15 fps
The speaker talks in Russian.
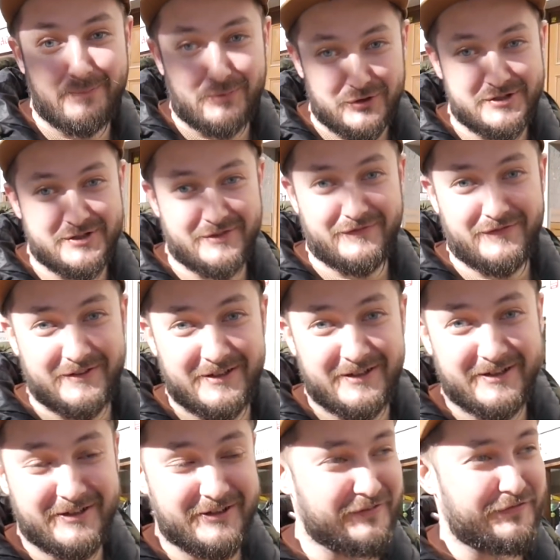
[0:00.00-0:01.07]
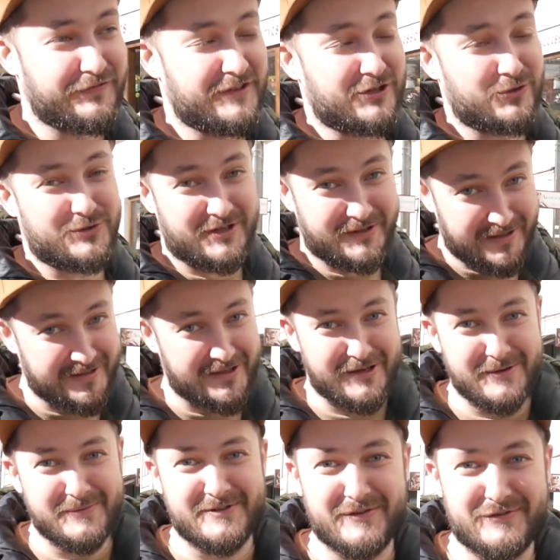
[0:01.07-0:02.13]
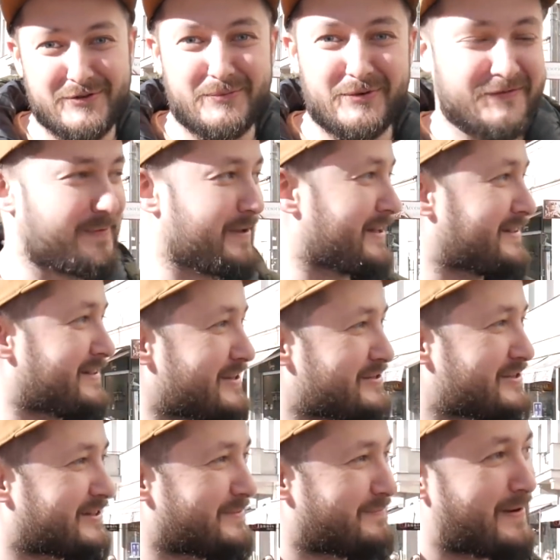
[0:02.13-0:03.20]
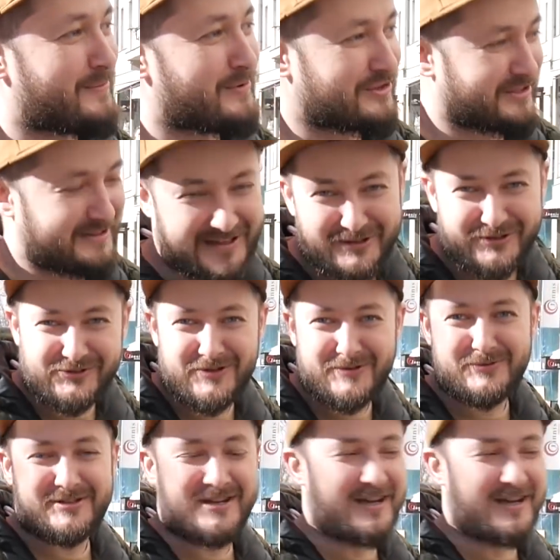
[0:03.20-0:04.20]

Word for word: против э, вируса. Но надеемся, все будет в порядке. Надеюсь, это поможет. Надо что-нибудь